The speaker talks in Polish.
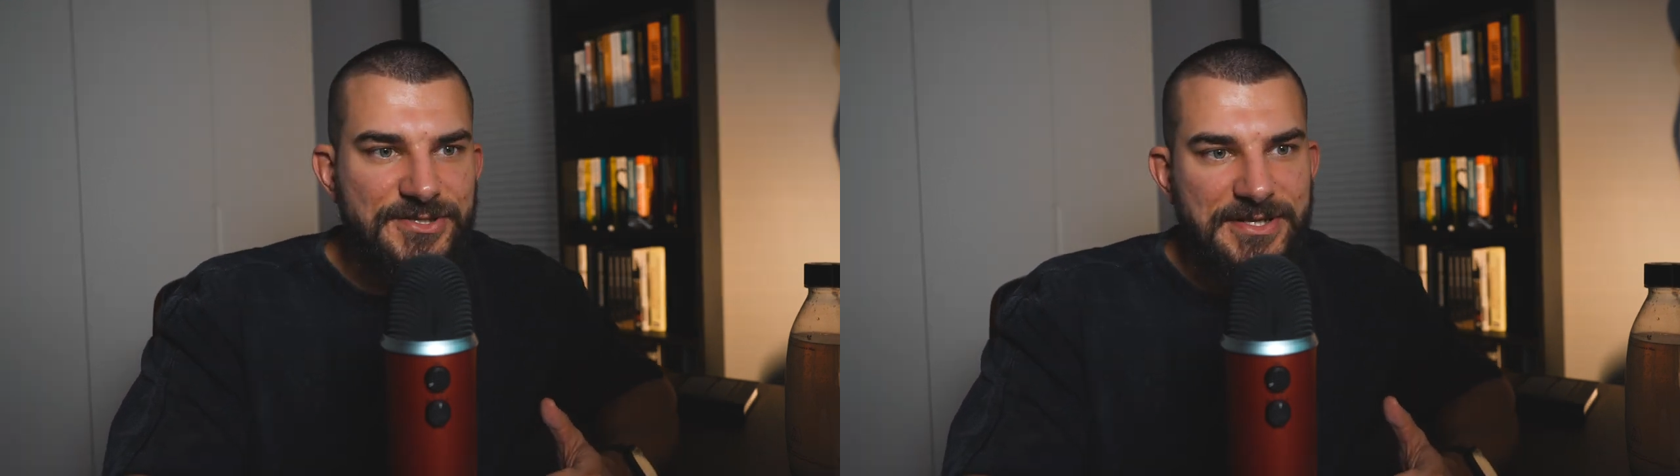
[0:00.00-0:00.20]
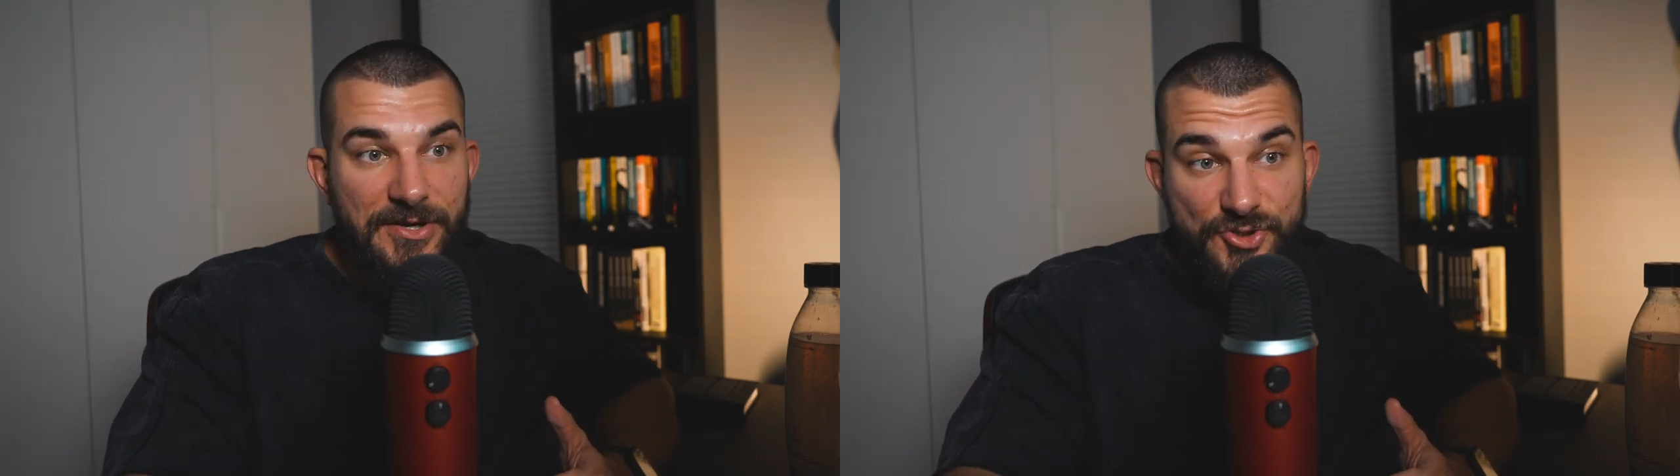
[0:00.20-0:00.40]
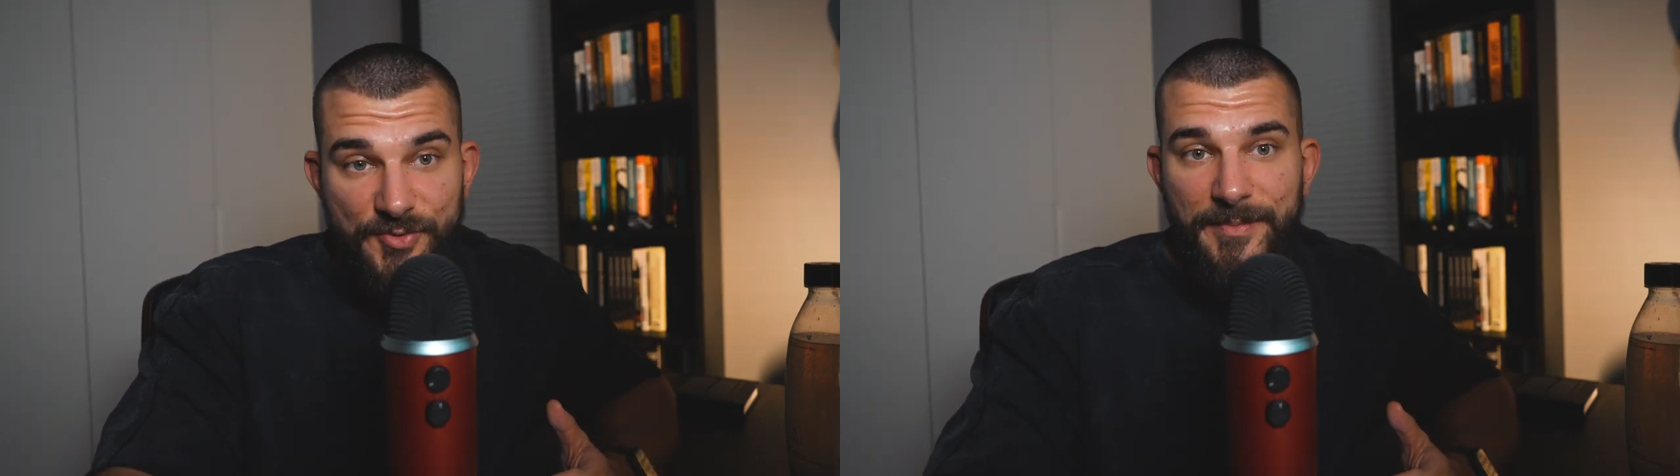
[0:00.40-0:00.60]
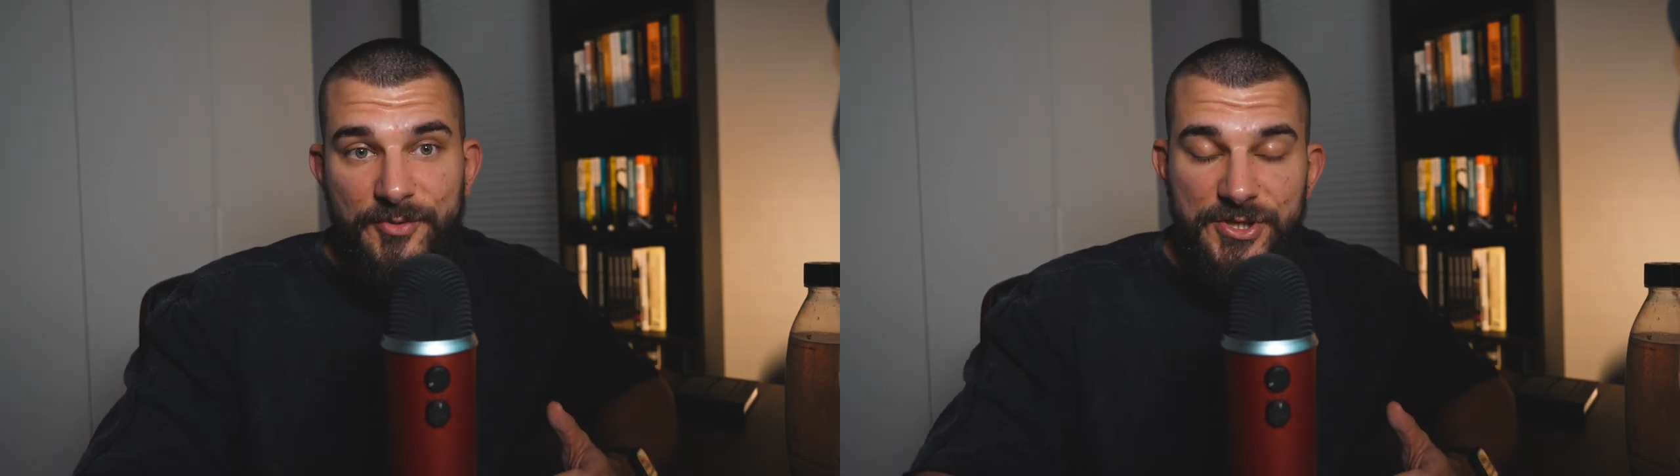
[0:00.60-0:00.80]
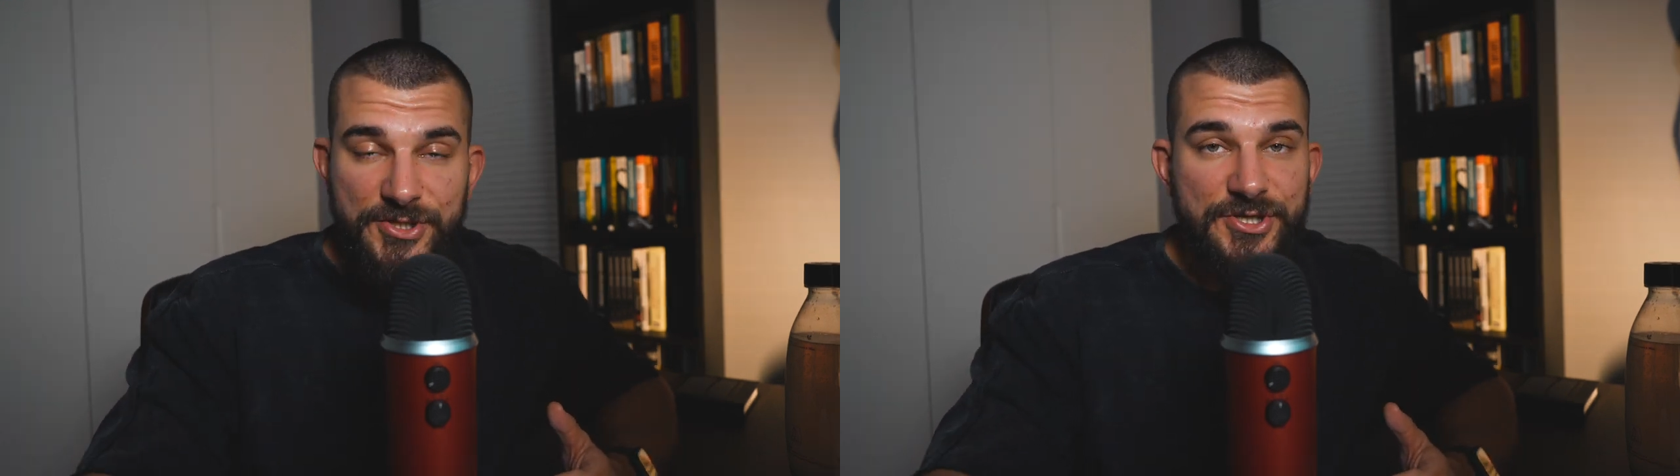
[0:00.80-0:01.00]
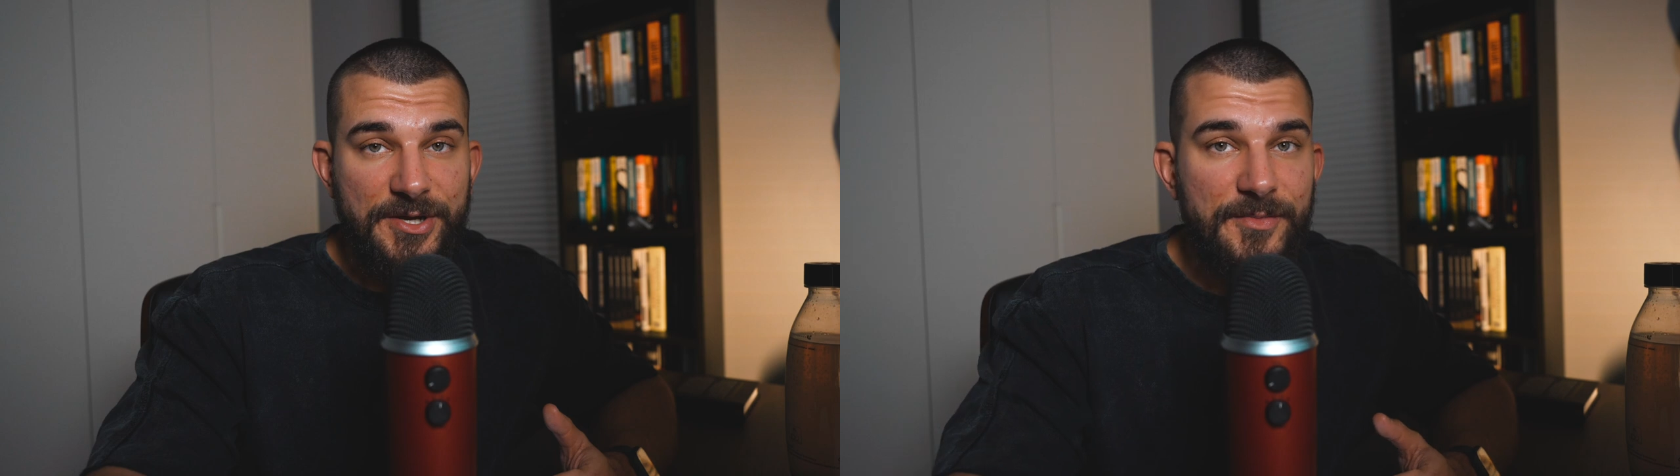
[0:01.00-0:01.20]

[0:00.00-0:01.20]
że ta osoba po tych 3